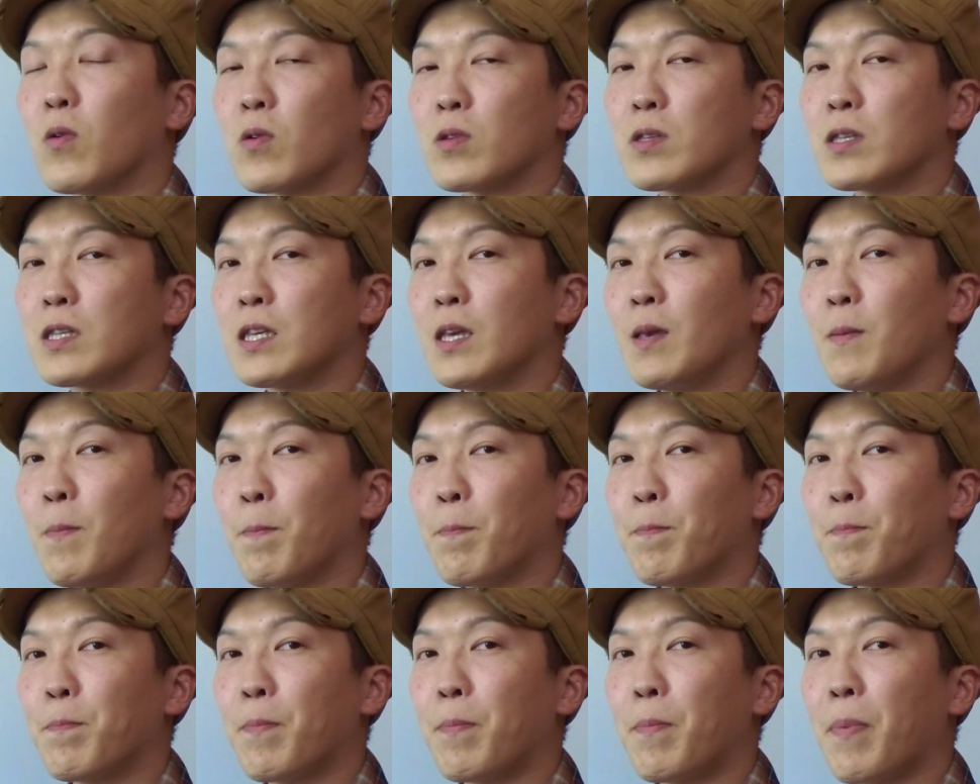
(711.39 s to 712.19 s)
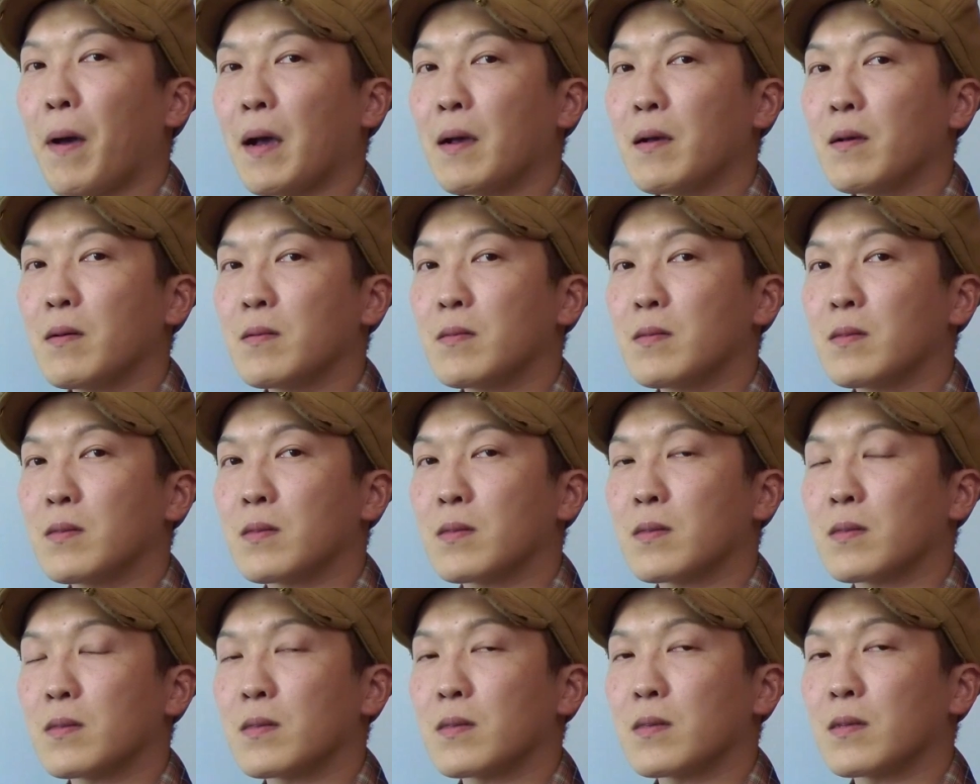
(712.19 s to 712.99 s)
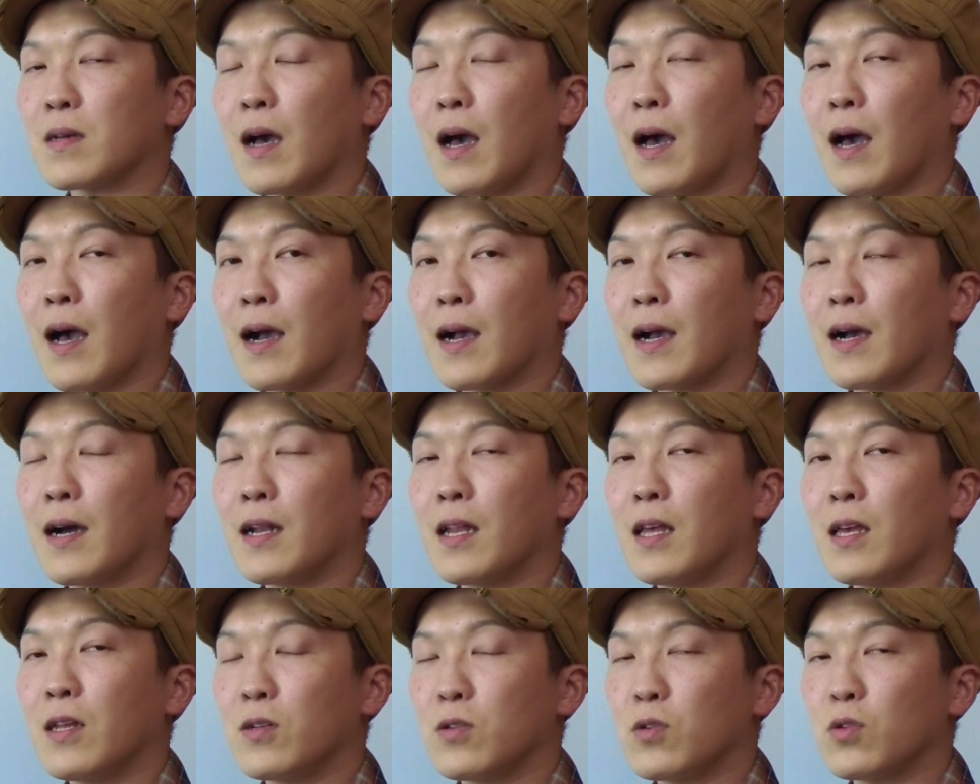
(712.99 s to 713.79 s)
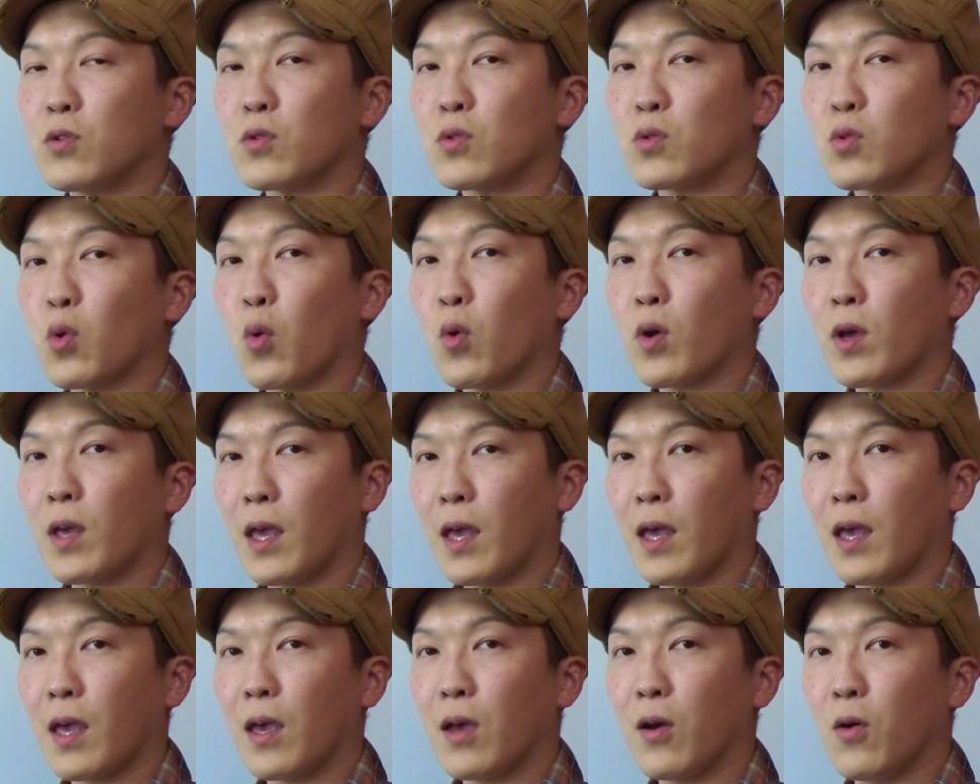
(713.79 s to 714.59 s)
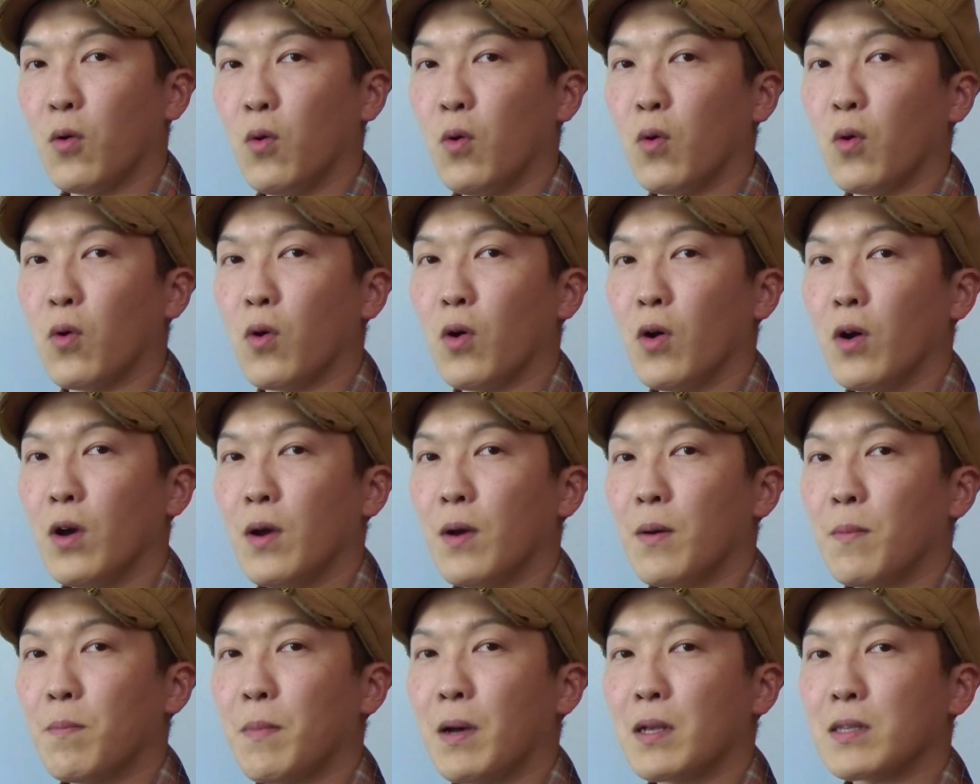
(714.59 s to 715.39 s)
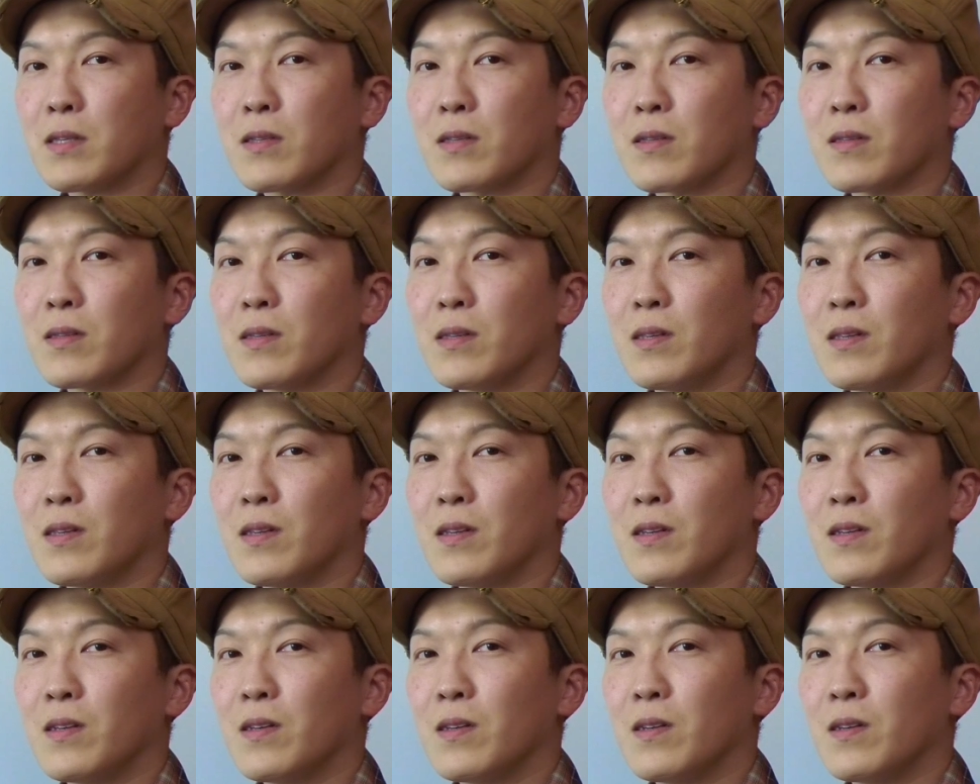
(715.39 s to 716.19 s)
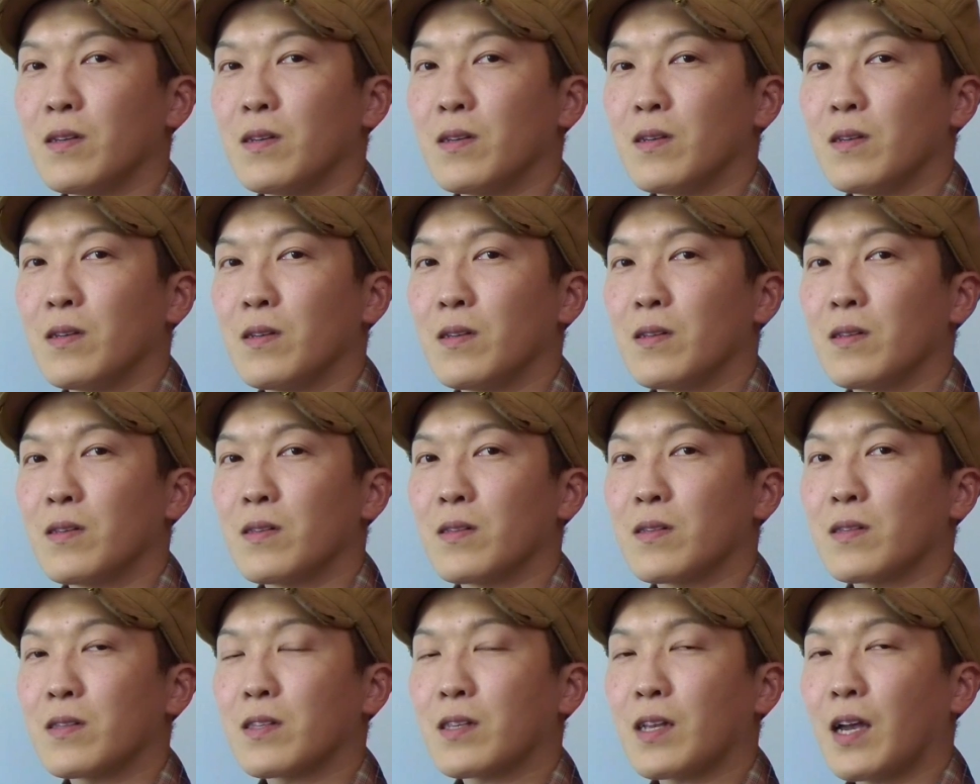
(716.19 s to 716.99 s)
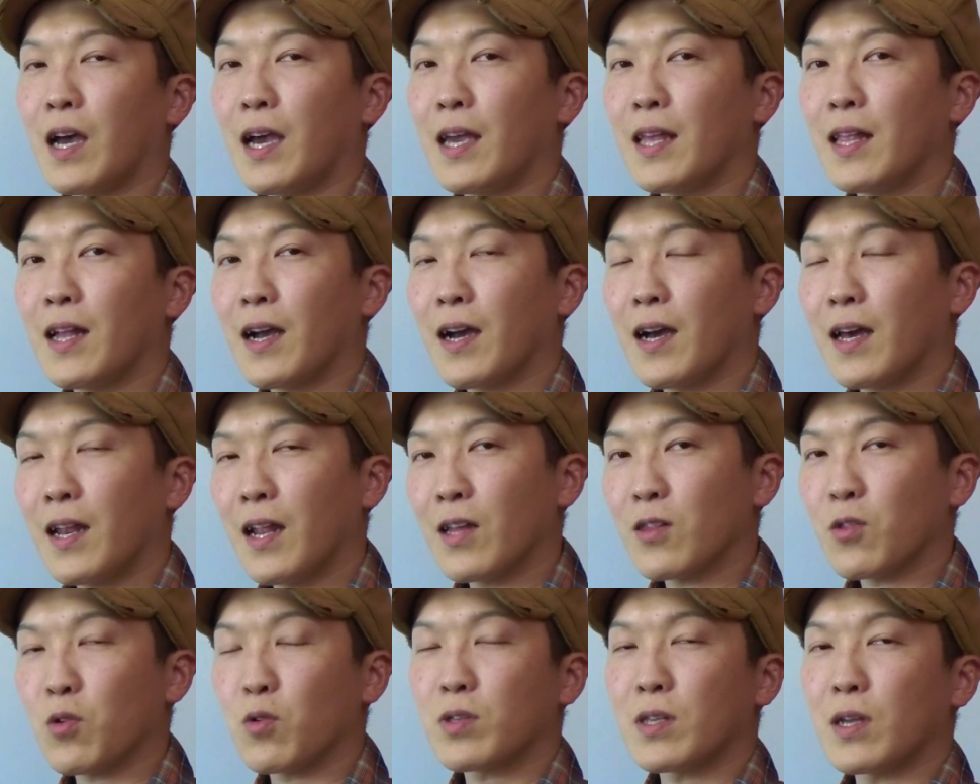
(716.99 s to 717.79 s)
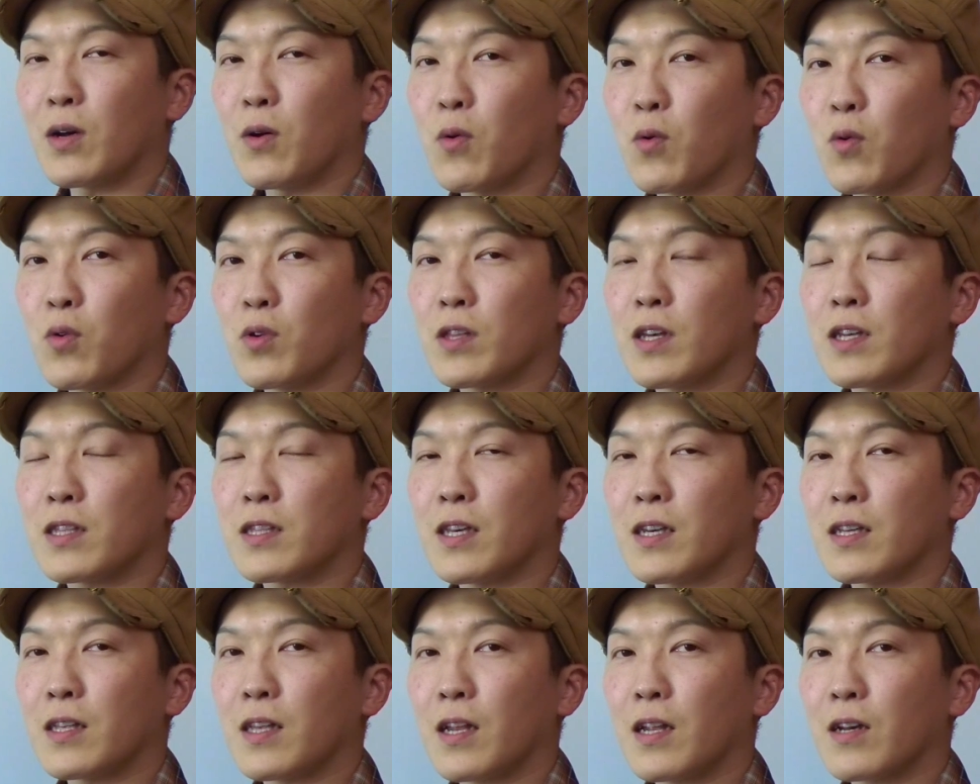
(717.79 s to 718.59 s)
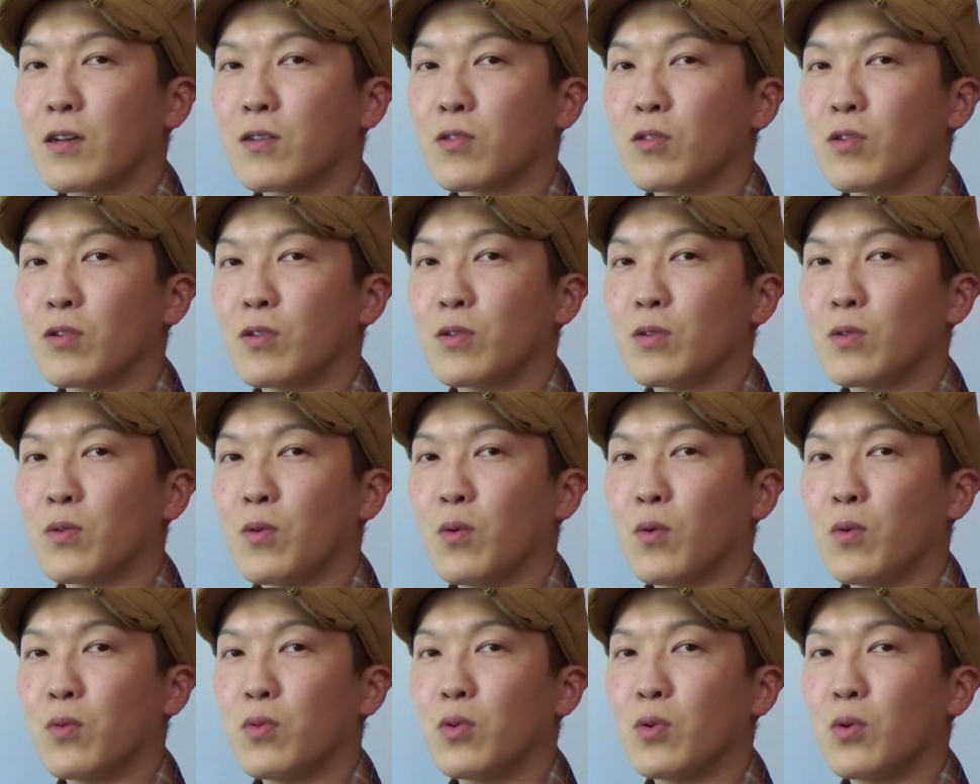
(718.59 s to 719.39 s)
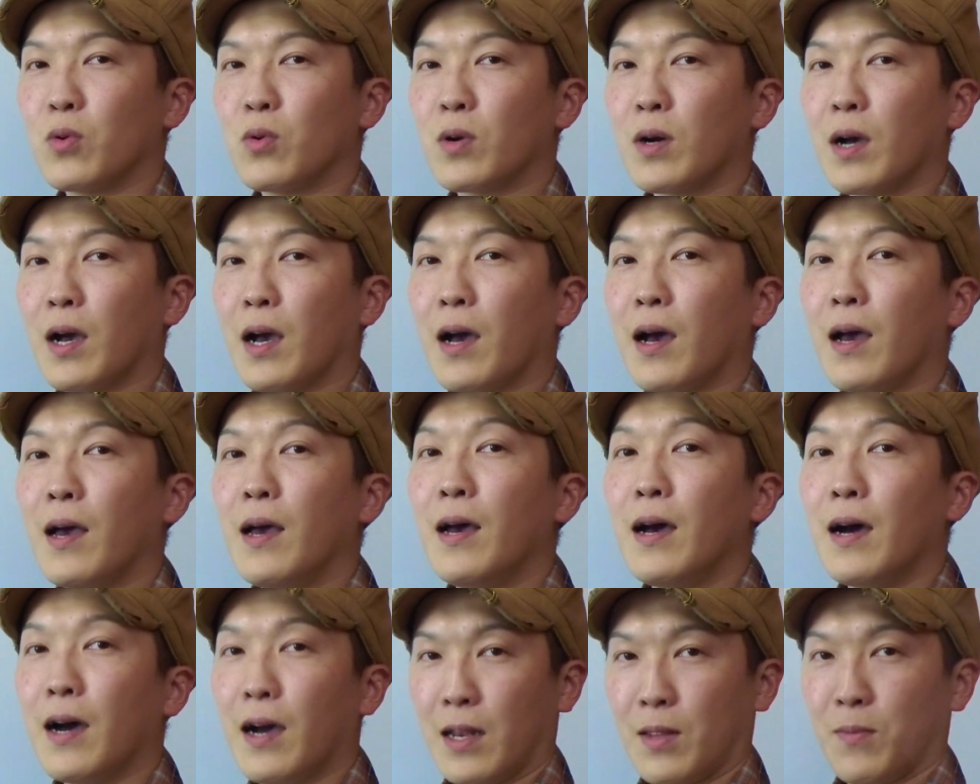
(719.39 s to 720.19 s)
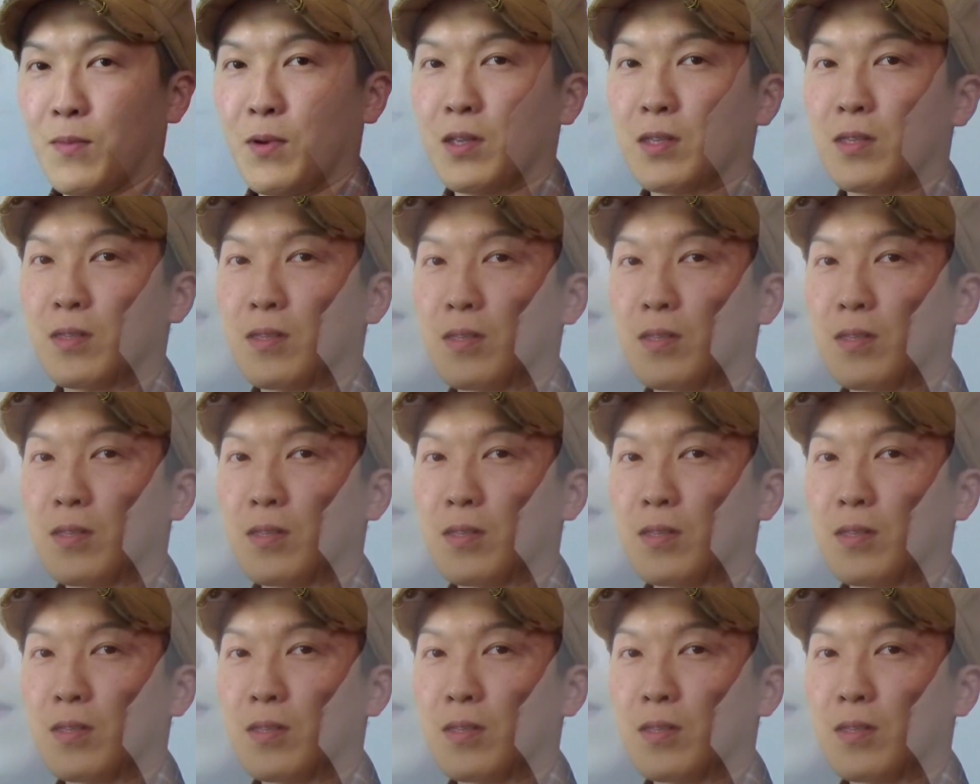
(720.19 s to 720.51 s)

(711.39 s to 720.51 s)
心拍数が測れる時計をまず使いながら登山を行っていただくという方法がありま